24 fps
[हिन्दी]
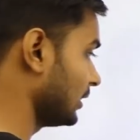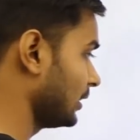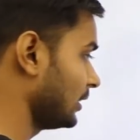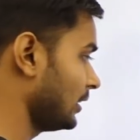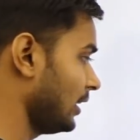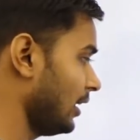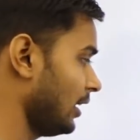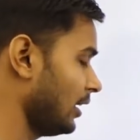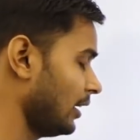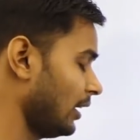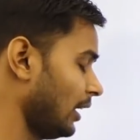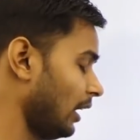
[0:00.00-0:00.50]

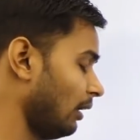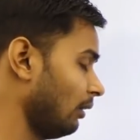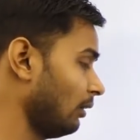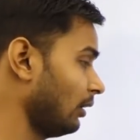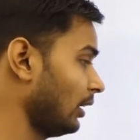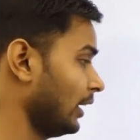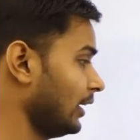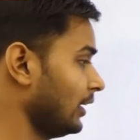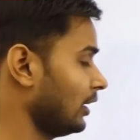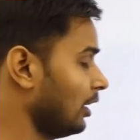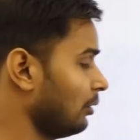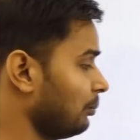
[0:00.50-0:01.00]
दिए हैं
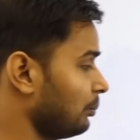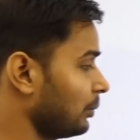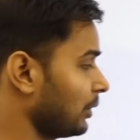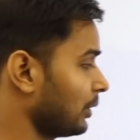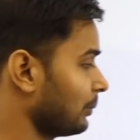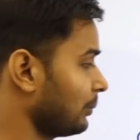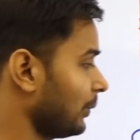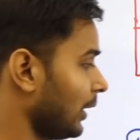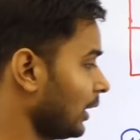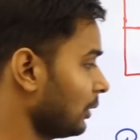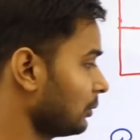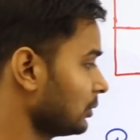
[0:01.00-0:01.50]
ऑनलाइन आप पढ़
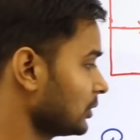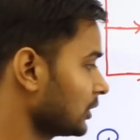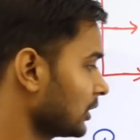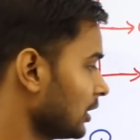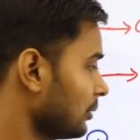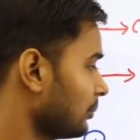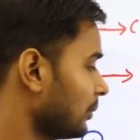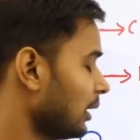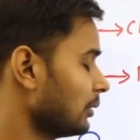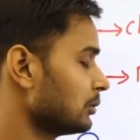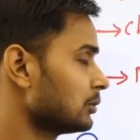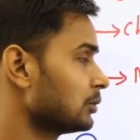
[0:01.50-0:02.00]
पा रहे हो उसके
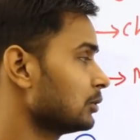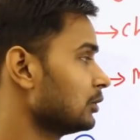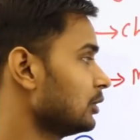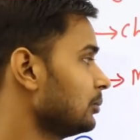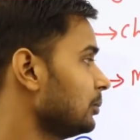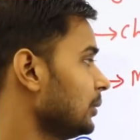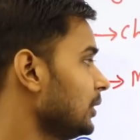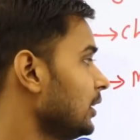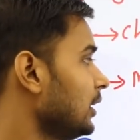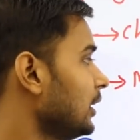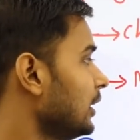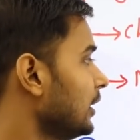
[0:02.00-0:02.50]
बावजूद
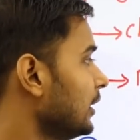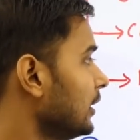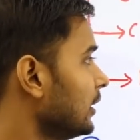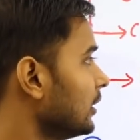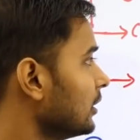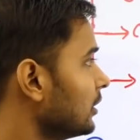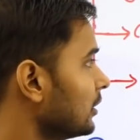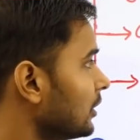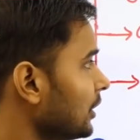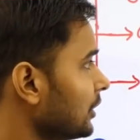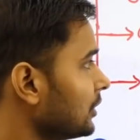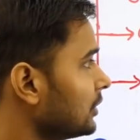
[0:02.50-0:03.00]
भी
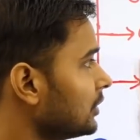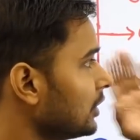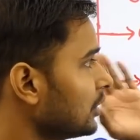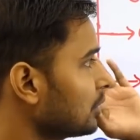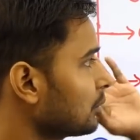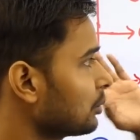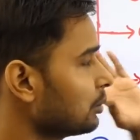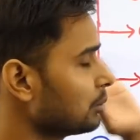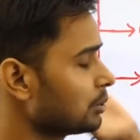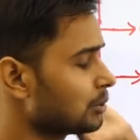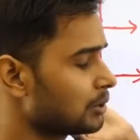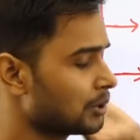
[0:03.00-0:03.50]
दस दस
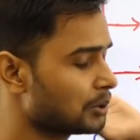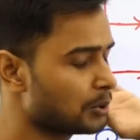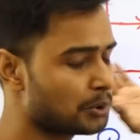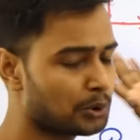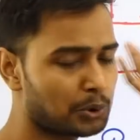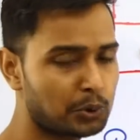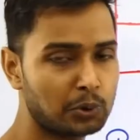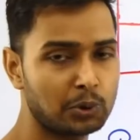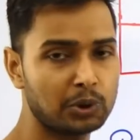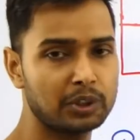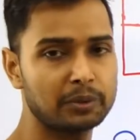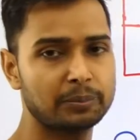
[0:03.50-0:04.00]
क्वेश्चन
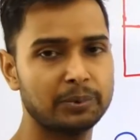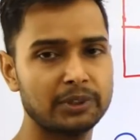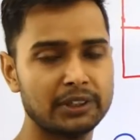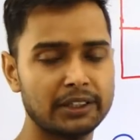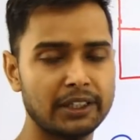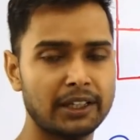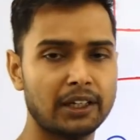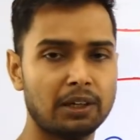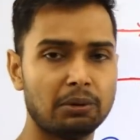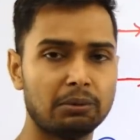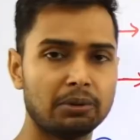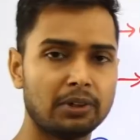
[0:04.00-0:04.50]
छोड़ भी
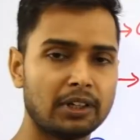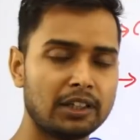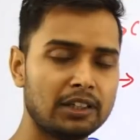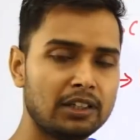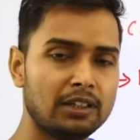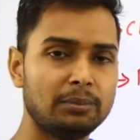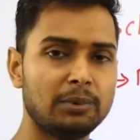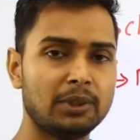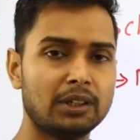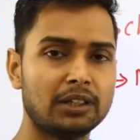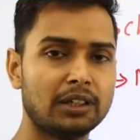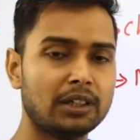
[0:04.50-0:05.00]
दे रहे हो
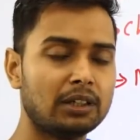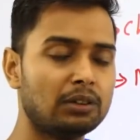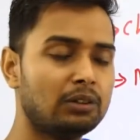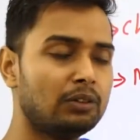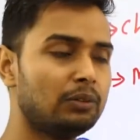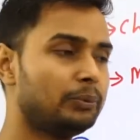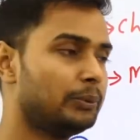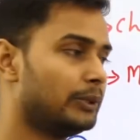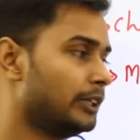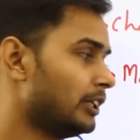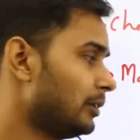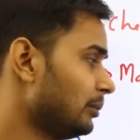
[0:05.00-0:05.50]
नहीं भी कर रहे हो
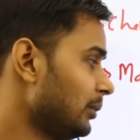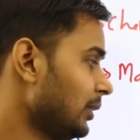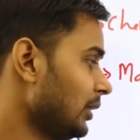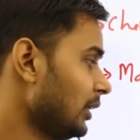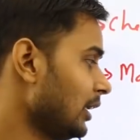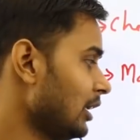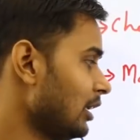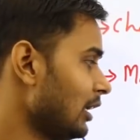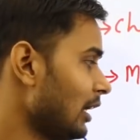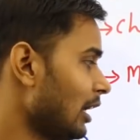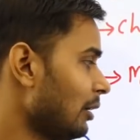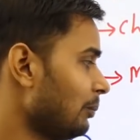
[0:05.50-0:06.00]
फिर भी
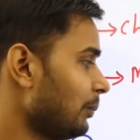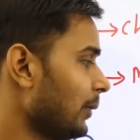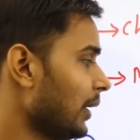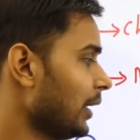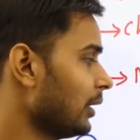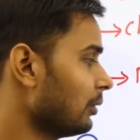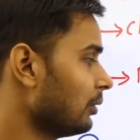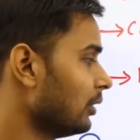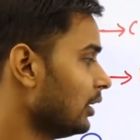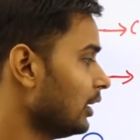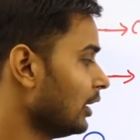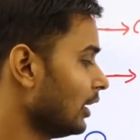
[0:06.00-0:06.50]
नहीं ला पा
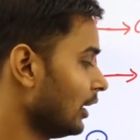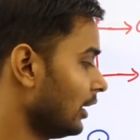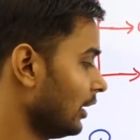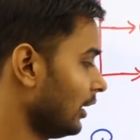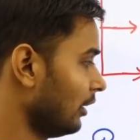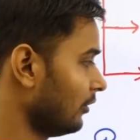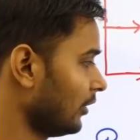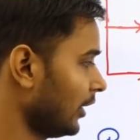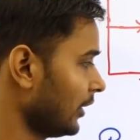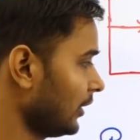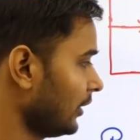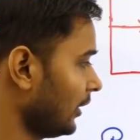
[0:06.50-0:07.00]
रहे हो
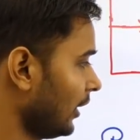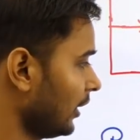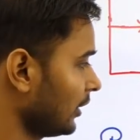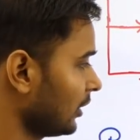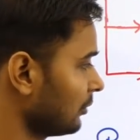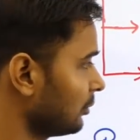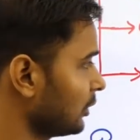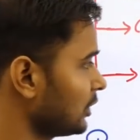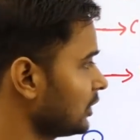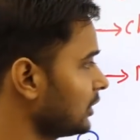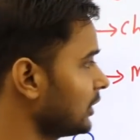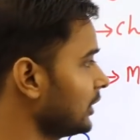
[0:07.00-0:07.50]
हमारे यहाँ के
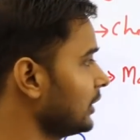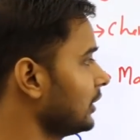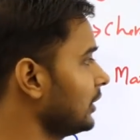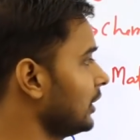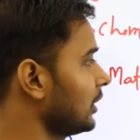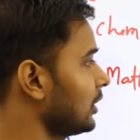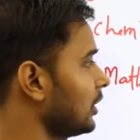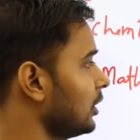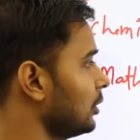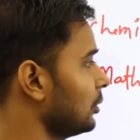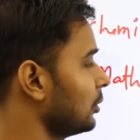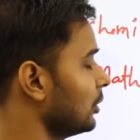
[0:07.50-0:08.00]
बच्चे
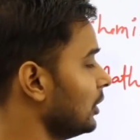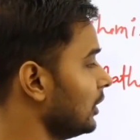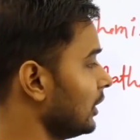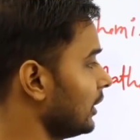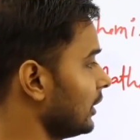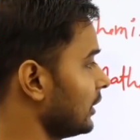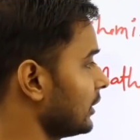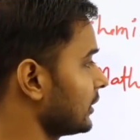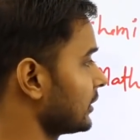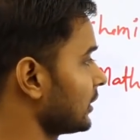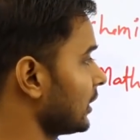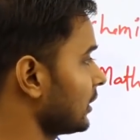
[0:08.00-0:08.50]
देखे हो
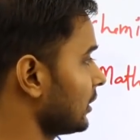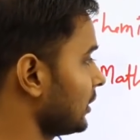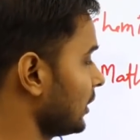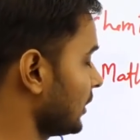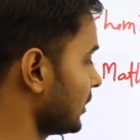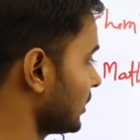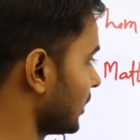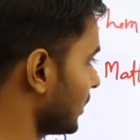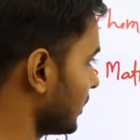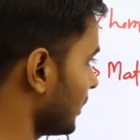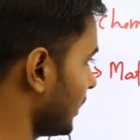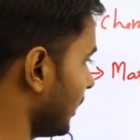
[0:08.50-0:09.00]
सत्तर
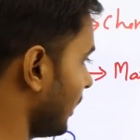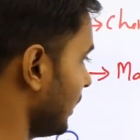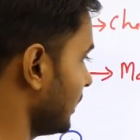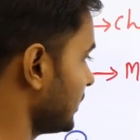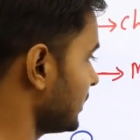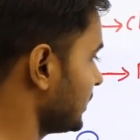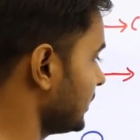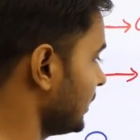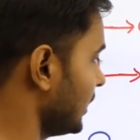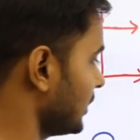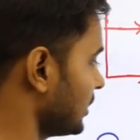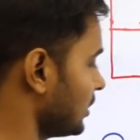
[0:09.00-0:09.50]
सत्तर
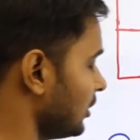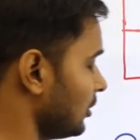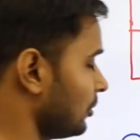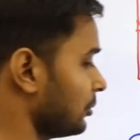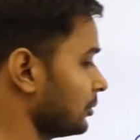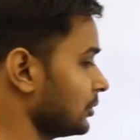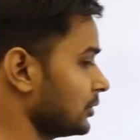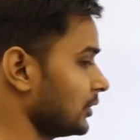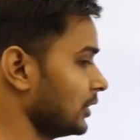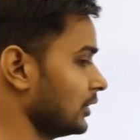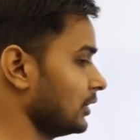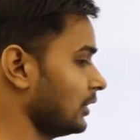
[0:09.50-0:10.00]
अस्सी अस्सी
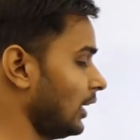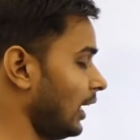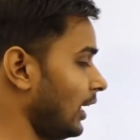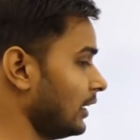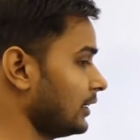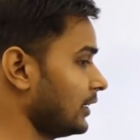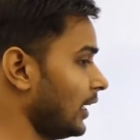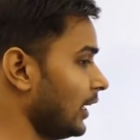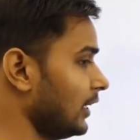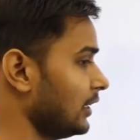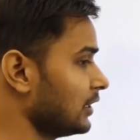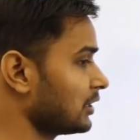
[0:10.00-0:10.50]
क्वेश्चन
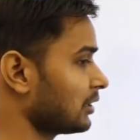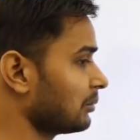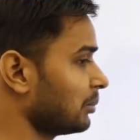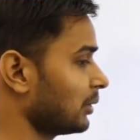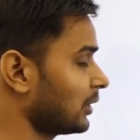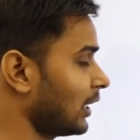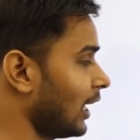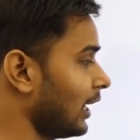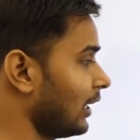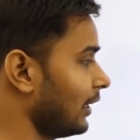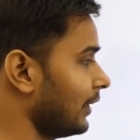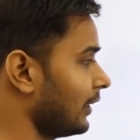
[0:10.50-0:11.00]
आसानी से
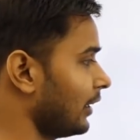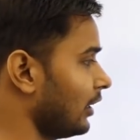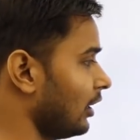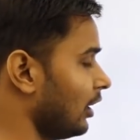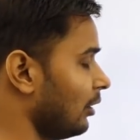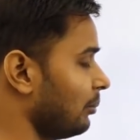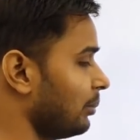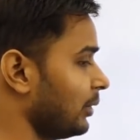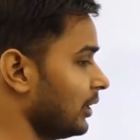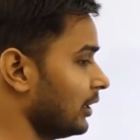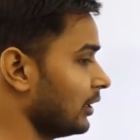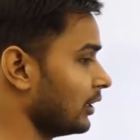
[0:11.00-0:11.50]
बना ले रहे
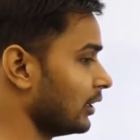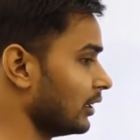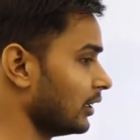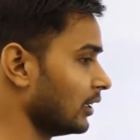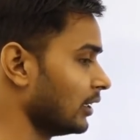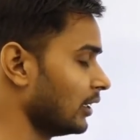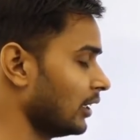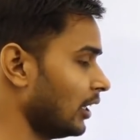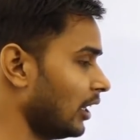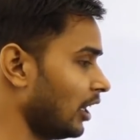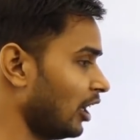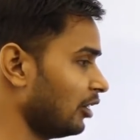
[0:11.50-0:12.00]
हैं अभी
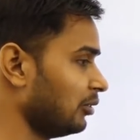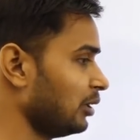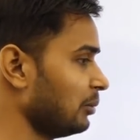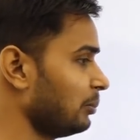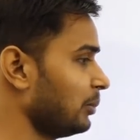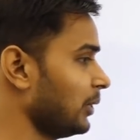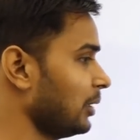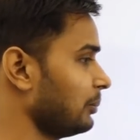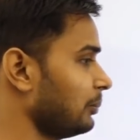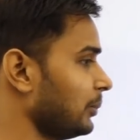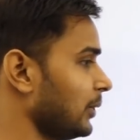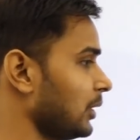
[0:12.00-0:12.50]
अभी
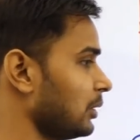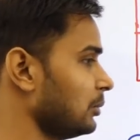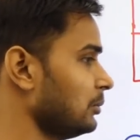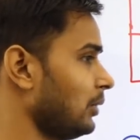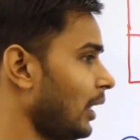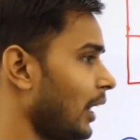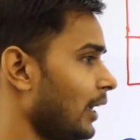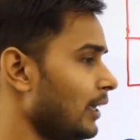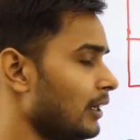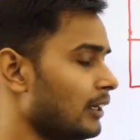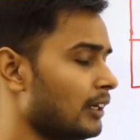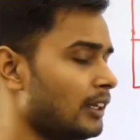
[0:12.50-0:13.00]
पेपर
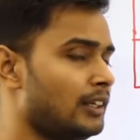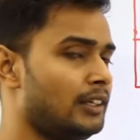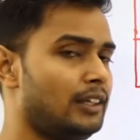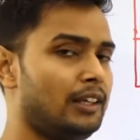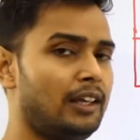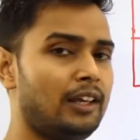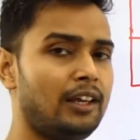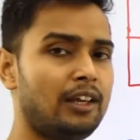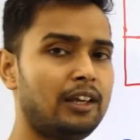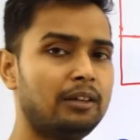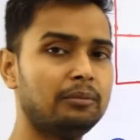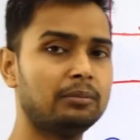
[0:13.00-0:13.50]
हुआ ही नहीं
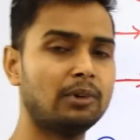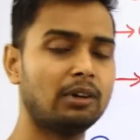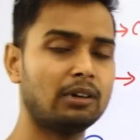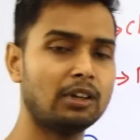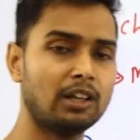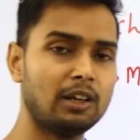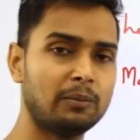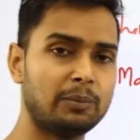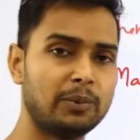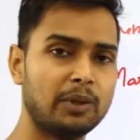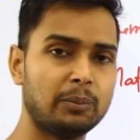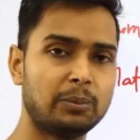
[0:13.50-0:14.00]
है
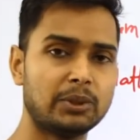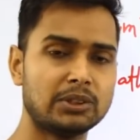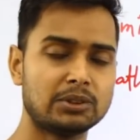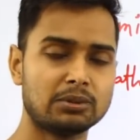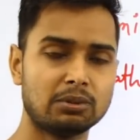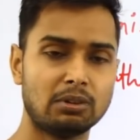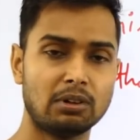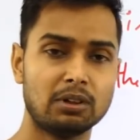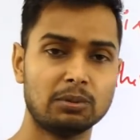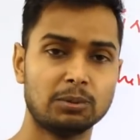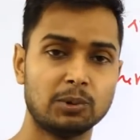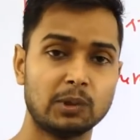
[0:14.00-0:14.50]
मॉडल पेपर
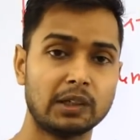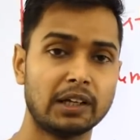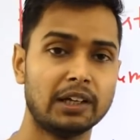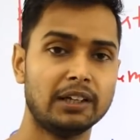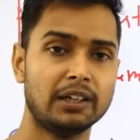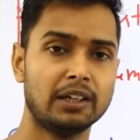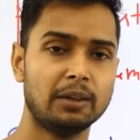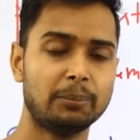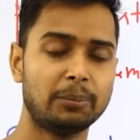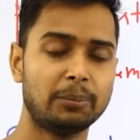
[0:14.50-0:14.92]
सॉल्व हो रहे हैं